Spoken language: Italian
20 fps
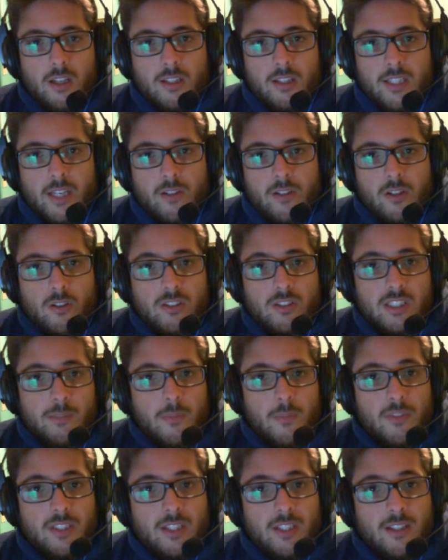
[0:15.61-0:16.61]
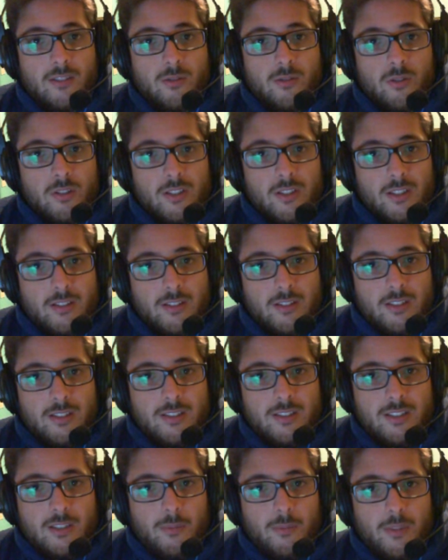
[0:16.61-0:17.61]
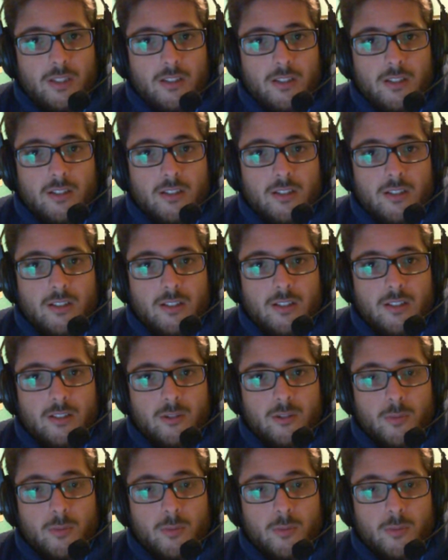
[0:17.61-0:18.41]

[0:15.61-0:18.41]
che è una cosa che mi avete chiesto in tantissimi, eh,